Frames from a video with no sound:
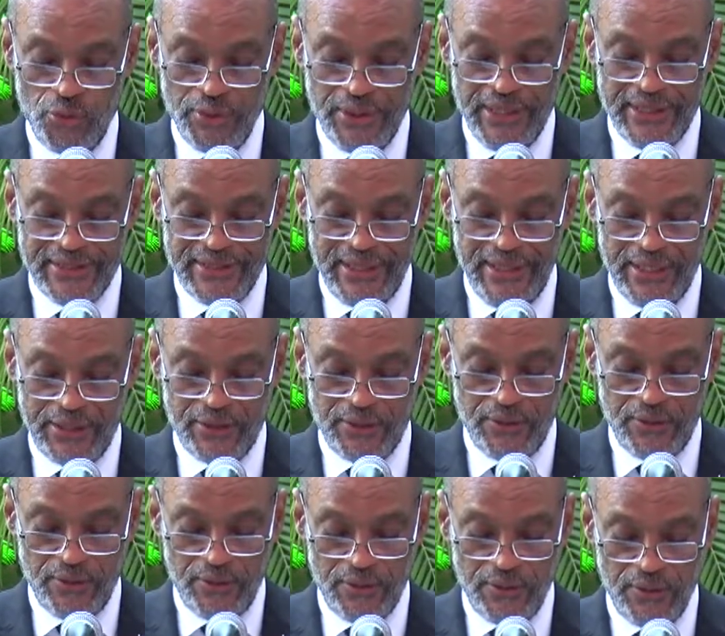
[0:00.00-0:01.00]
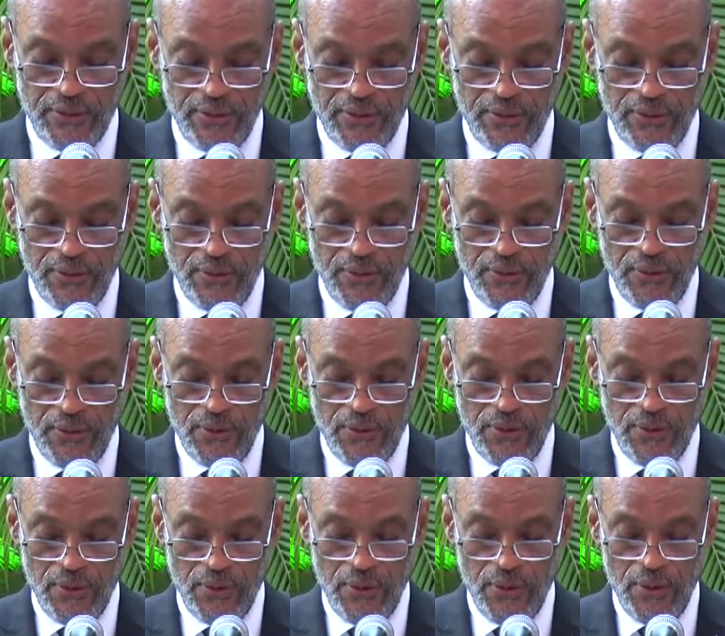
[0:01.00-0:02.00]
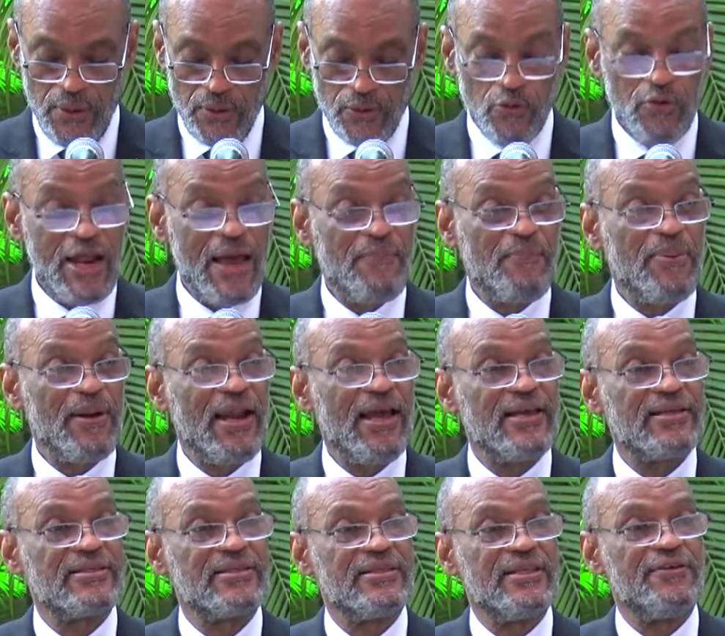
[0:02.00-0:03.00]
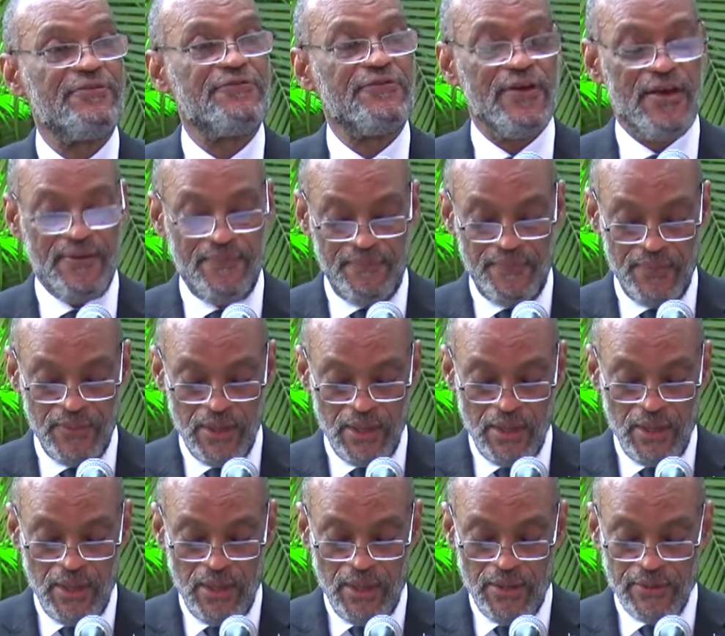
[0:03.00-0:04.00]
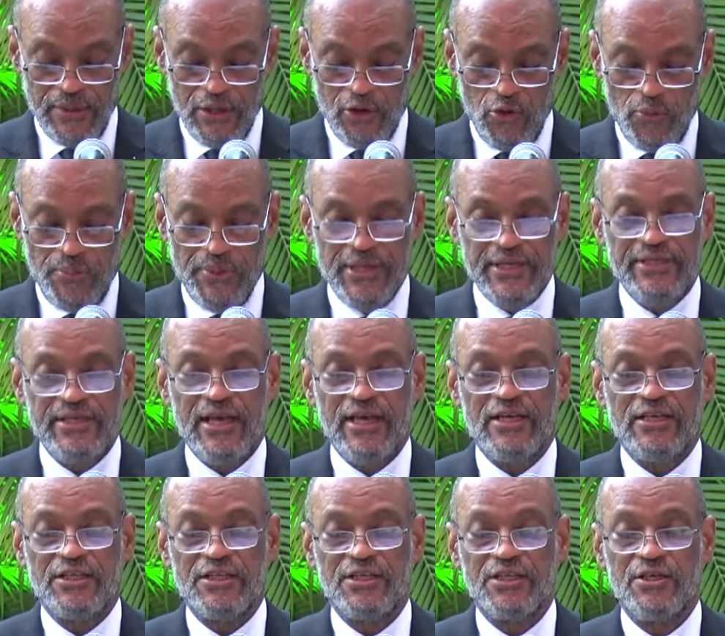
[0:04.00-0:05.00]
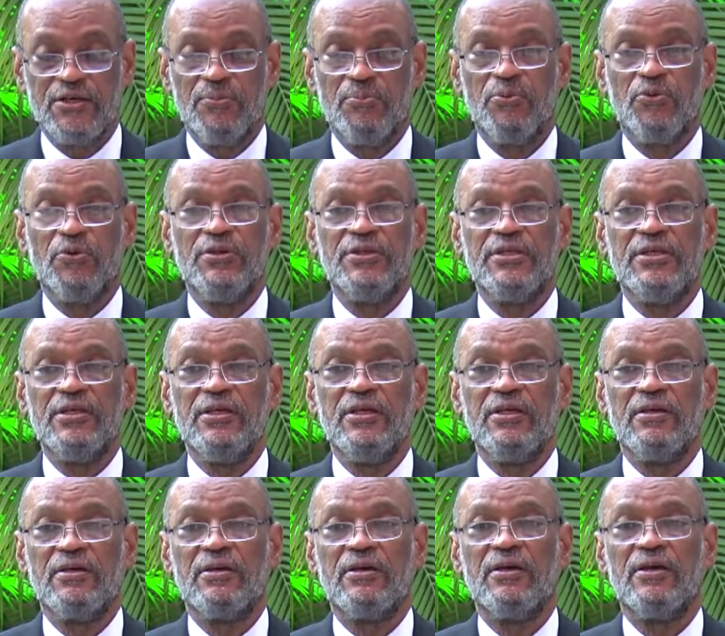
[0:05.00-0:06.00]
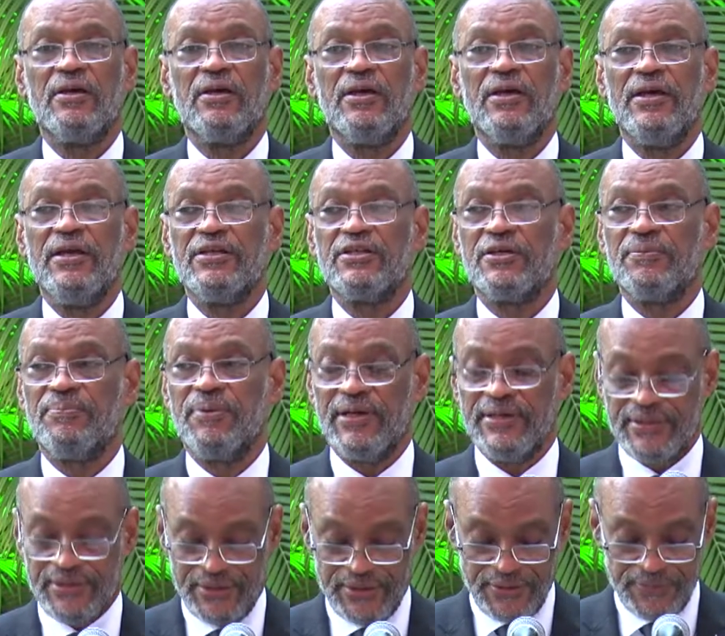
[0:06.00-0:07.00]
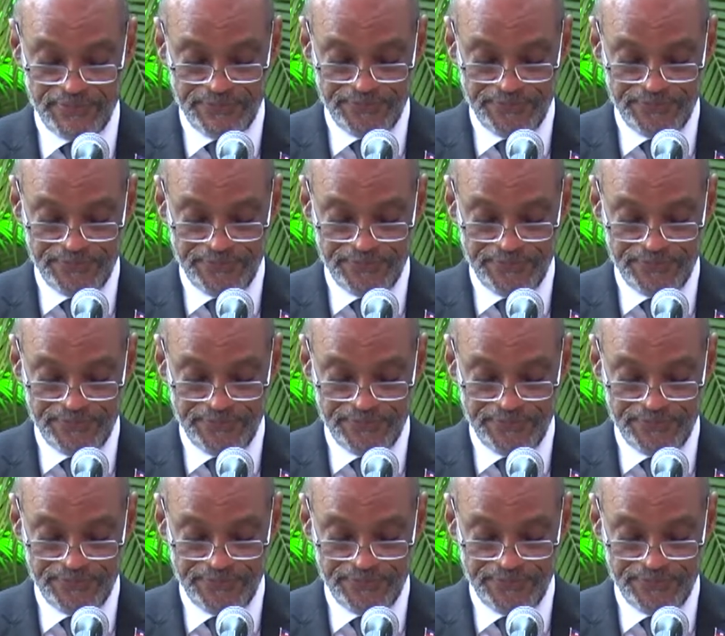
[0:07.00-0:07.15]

des électeurs, de la place des femmes dans le paysage politique, et j'en passe.